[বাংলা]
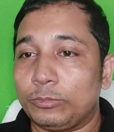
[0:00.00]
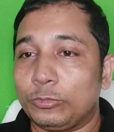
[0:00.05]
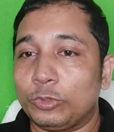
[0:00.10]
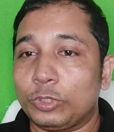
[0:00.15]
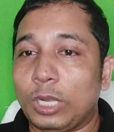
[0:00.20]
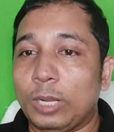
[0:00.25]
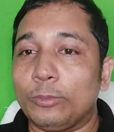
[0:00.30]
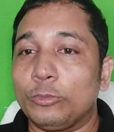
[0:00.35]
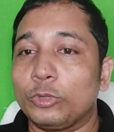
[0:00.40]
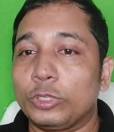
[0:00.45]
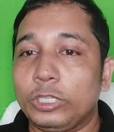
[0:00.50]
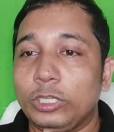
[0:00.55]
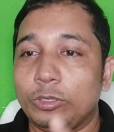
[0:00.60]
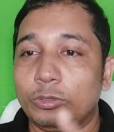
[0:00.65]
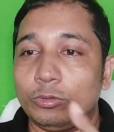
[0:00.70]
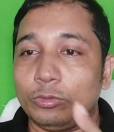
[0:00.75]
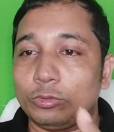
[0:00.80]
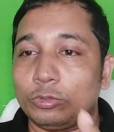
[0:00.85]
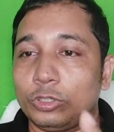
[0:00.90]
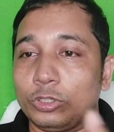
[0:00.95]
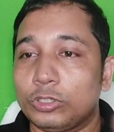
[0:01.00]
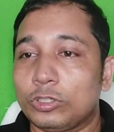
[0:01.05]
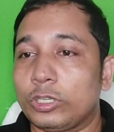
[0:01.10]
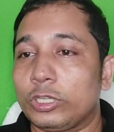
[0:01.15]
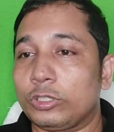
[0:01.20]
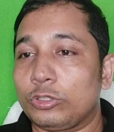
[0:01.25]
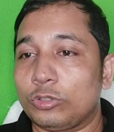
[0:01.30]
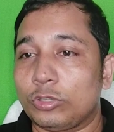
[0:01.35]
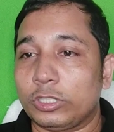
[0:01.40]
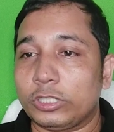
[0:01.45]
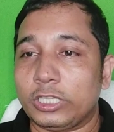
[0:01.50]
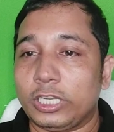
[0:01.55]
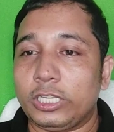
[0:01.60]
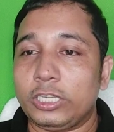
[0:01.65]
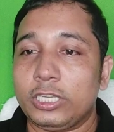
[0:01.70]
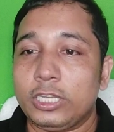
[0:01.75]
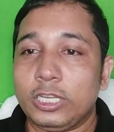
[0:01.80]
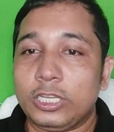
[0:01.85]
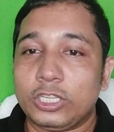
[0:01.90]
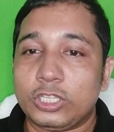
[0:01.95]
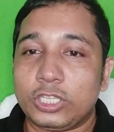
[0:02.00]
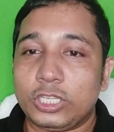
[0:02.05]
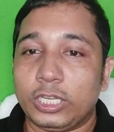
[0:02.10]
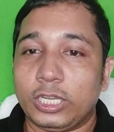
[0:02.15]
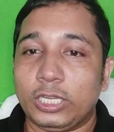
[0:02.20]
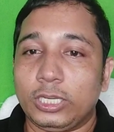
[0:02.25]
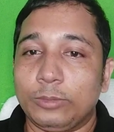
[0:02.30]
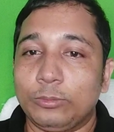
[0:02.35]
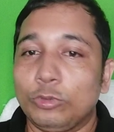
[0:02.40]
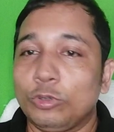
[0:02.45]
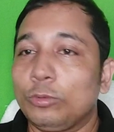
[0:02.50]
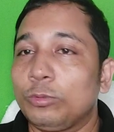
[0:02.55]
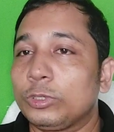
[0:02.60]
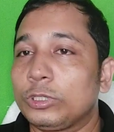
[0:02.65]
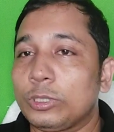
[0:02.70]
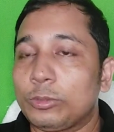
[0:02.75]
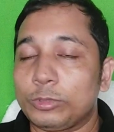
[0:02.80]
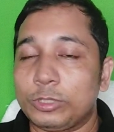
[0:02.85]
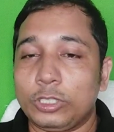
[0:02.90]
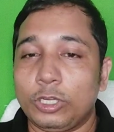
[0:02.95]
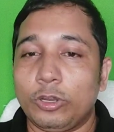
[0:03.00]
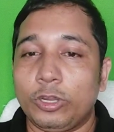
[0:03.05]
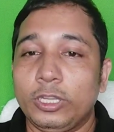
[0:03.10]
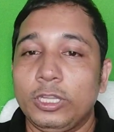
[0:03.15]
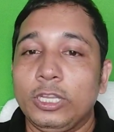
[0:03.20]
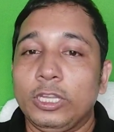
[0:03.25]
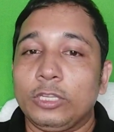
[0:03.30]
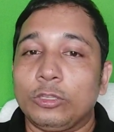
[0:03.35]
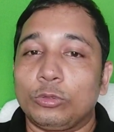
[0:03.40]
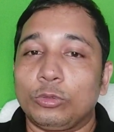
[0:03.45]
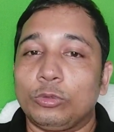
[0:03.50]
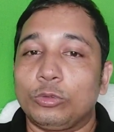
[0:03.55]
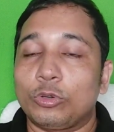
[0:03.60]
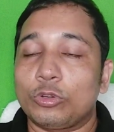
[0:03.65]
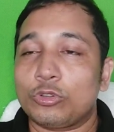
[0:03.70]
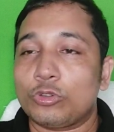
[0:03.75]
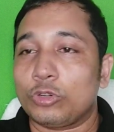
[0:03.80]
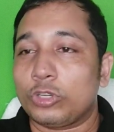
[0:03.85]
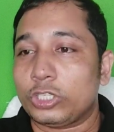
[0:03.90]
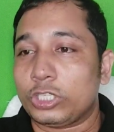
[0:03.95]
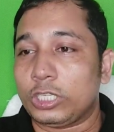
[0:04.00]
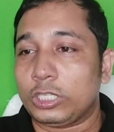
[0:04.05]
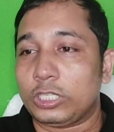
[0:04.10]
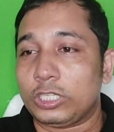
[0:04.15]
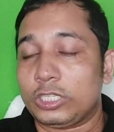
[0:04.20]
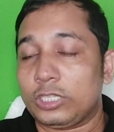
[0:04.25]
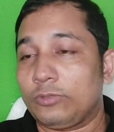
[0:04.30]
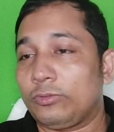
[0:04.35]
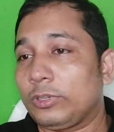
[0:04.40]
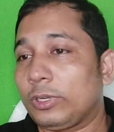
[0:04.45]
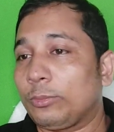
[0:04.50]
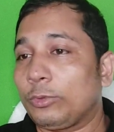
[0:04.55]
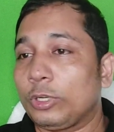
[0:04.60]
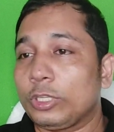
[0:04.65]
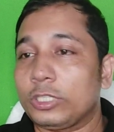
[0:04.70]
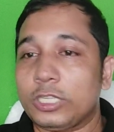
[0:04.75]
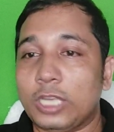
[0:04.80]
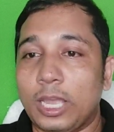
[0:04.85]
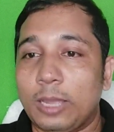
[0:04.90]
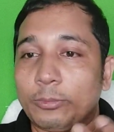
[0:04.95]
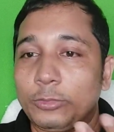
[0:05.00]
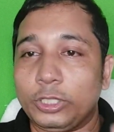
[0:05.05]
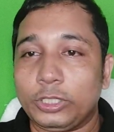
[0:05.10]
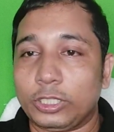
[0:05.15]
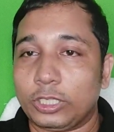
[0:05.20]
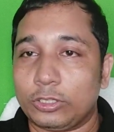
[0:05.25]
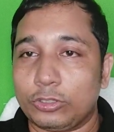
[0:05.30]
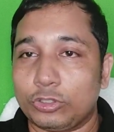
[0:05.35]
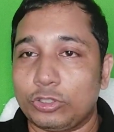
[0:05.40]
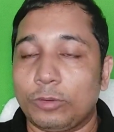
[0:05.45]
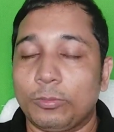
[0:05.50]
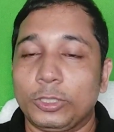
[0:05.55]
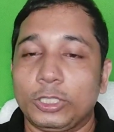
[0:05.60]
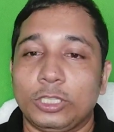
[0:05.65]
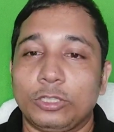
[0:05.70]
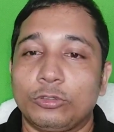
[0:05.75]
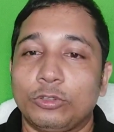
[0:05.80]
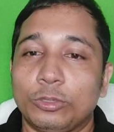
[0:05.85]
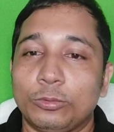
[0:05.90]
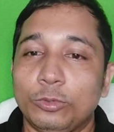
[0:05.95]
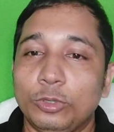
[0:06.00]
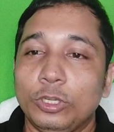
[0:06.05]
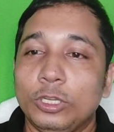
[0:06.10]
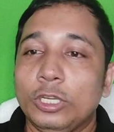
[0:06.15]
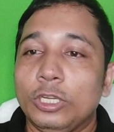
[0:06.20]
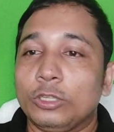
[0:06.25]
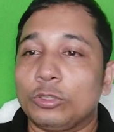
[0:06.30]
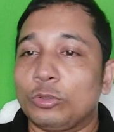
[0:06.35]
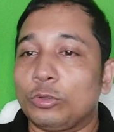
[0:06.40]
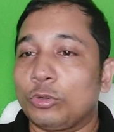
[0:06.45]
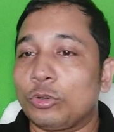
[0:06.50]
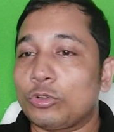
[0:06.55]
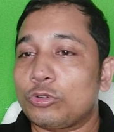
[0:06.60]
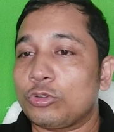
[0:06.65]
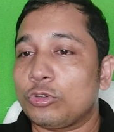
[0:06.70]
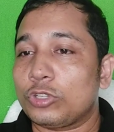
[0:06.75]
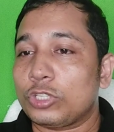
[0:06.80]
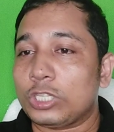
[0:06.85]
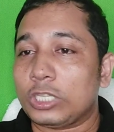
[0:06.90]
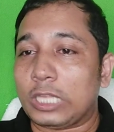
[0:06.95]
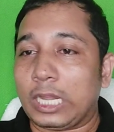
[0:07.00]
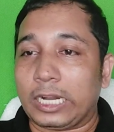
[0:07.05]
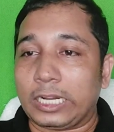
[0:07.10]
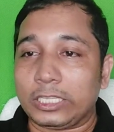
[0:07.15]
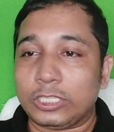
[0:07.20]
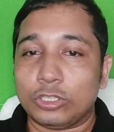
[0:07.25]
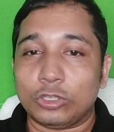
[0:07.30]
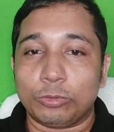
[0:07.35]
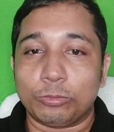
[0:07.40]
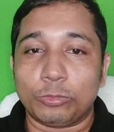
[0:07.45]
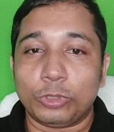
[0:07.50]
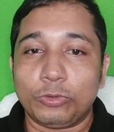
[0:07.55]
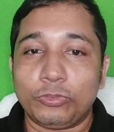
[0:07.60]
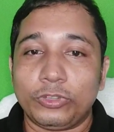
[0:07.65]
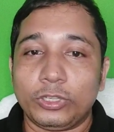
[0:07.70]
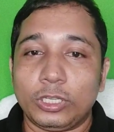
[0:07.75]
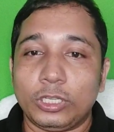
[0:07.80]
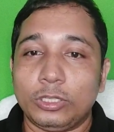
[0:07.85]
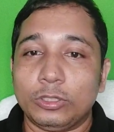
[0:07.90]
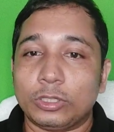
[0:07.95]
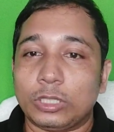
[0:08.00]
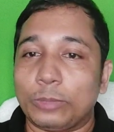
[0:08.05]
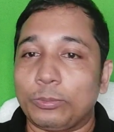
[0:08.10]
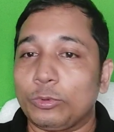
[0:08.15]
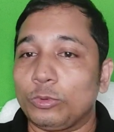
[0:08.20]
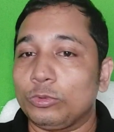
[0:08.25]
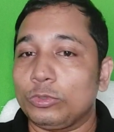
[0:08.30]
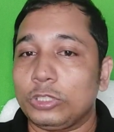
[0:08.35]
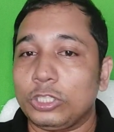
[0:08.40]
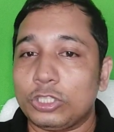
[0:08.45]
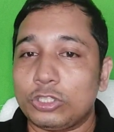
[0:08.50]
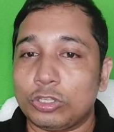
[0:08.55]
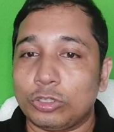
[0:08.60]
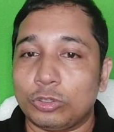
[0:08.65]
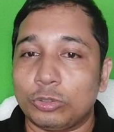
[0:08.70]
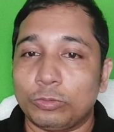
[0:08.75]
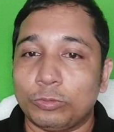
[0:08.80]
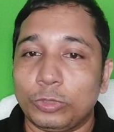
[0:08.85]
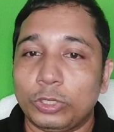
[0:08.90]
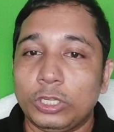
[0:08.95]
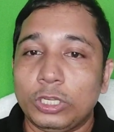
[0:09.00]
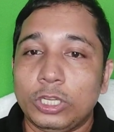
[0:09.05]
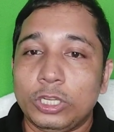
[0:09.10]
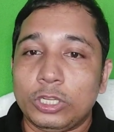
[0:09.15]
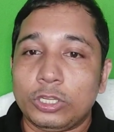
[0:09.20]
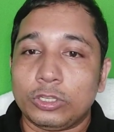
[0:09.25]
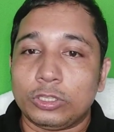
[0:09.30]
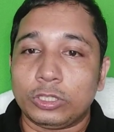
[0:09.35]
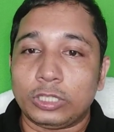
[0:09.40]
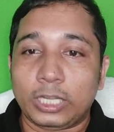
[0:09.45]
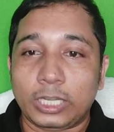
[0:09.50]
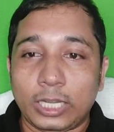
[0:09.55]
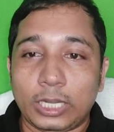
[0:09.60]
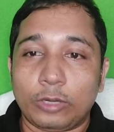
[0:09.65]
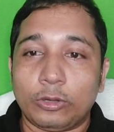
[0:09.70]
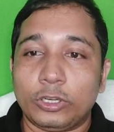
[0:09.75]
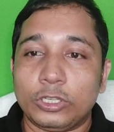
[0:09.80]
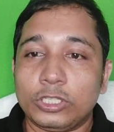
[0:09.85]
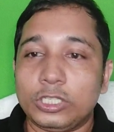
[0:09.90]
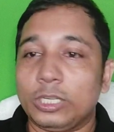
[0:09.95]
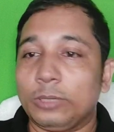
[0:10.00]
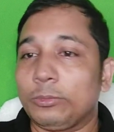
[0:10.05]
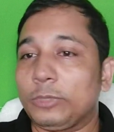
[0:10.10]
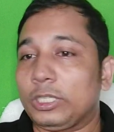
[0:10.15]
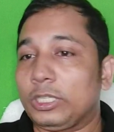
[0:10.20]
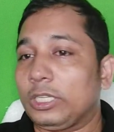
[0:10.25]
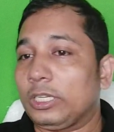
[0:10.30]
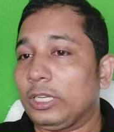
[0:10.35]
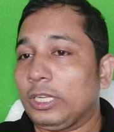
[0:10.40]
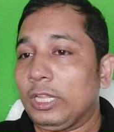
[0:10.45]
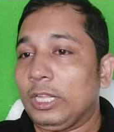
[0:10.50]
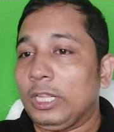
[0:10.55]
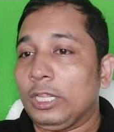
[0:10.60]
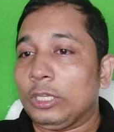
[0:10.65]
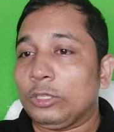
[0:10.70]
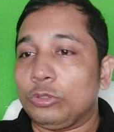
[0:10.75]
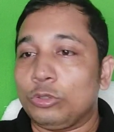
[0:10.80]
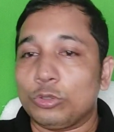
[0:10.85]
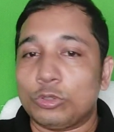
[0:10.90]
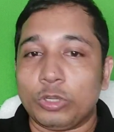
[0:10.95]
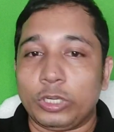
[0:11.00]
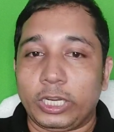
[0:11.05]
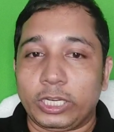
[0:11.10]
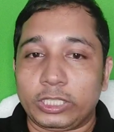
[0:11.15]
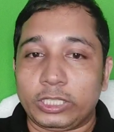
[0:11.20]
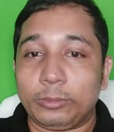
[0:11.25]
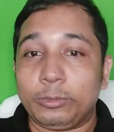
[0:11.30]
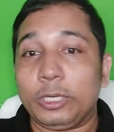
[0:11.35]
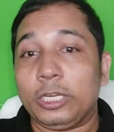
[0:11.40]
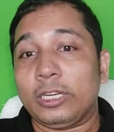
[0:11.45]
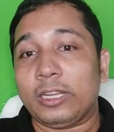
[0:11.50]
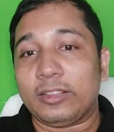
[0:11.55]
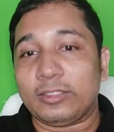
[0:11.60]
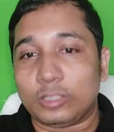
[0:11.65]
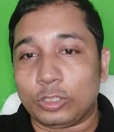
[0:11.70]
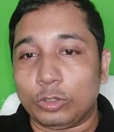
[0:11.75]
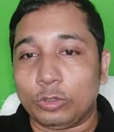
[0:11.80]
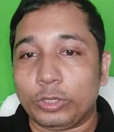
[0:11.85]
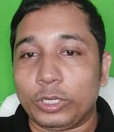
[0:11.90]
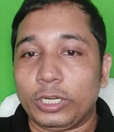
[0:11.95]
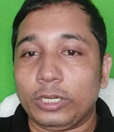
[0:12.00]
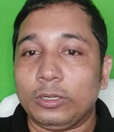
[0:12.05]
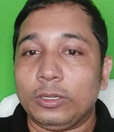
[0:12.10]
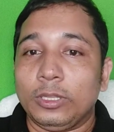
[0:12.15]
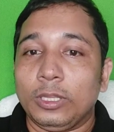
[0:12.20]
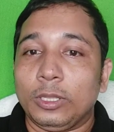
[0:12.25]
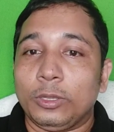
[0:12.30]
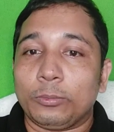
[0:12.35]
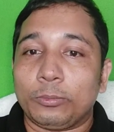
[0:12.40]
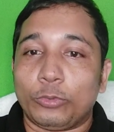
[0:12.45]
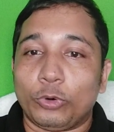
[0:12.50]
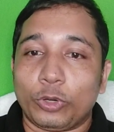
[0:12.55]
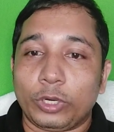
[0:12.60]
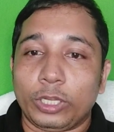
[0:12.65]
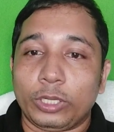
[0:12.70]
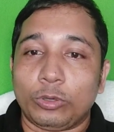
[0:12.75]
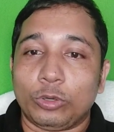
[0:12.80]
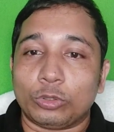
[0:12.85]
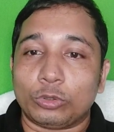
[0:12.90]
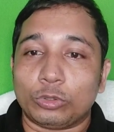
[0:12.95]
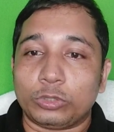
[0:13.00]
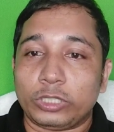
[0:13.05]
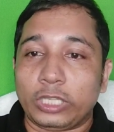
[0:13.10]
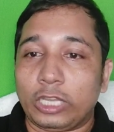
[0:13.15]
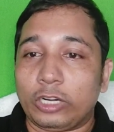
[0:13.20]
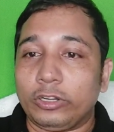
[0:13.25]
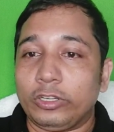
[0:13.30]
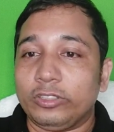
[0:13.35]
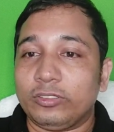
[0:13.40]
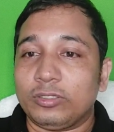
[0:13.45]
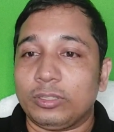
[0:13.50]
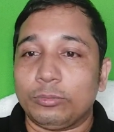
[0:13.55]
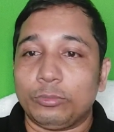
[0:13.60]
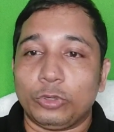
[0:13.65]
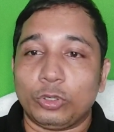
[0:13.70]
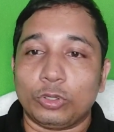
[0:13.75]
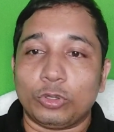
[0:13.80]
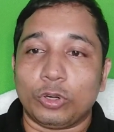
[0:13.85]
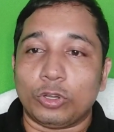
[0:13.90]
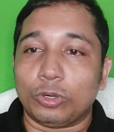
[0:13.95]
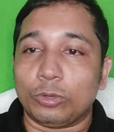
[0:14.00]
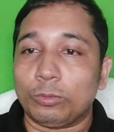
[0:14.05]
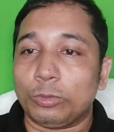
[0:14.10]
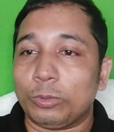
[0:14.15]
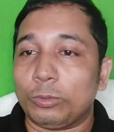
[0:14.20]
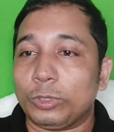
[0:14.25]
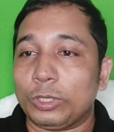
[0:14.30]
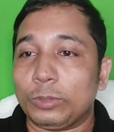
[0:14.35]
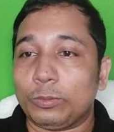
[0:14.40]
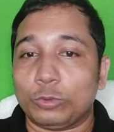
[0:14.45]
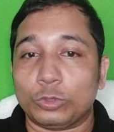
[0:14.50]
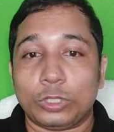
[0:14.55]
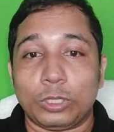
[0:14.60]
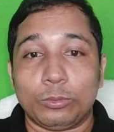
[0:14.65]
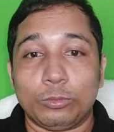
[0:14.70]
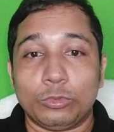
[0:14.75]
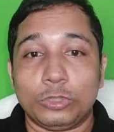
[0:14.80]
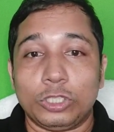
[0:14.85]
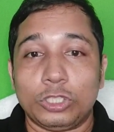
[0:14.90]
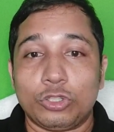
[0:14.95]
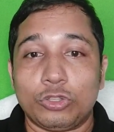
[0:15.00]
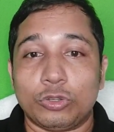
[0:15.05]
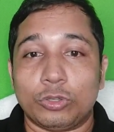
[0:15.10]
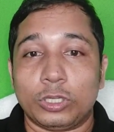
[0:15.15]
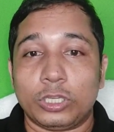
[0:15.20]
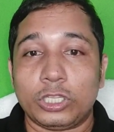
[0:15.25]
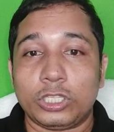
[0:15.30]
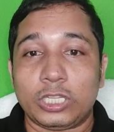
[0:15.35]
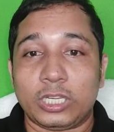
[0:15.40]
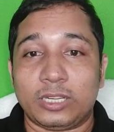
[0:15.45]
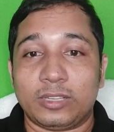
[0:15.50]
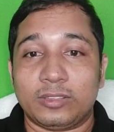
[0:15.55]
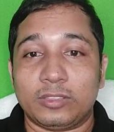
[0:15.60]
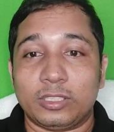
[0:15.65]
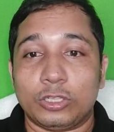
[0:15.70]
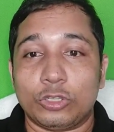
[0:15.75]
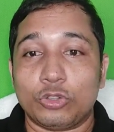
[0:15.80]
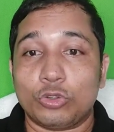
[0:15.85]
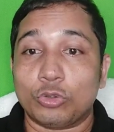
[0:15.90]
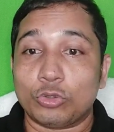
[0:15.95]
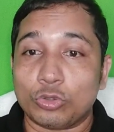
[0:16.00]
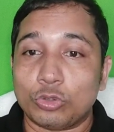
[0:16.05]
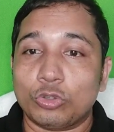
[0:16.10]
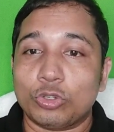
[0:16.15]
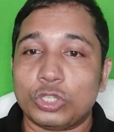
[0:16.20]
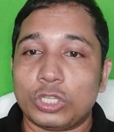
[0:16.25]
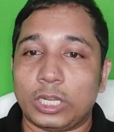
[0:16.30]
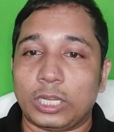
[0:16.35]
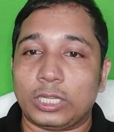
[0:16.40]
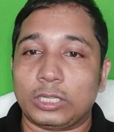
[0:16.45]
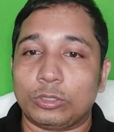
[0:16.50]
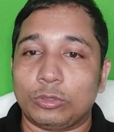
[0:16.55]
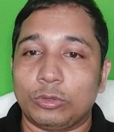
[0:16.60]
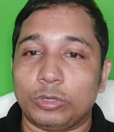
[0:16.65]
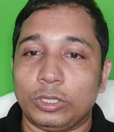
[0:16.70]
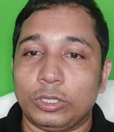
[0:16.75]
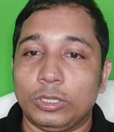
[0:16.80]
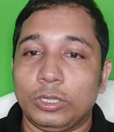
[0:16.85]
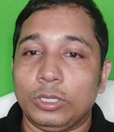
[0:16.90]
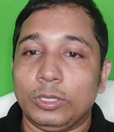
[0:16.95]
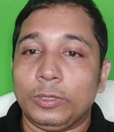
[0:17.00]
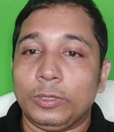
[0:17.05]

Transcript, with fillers: মুখামুখি উত্তেজনায় চলে যায় সেখানে ভুল বোঝাবুঝি হয় তো রোশনের সাথে দেশে ফিরে বলে যে আমি এটার সমাধান করব তো রোশনের সাথে আড়াইশে নভেম্বর ফিরে তারপর উনত্রিশে নভেম্বর দেখা করেন জিএম কাদের দুজন এক টেবিলে নাস্তাও করেন পরে গত তেরোই ডিসেম্বর গণভবনে প্রধানমন্ত্রীর সঙ্গে শেখ হাসিনা সৌজন্য সাক্ষাৎ করেন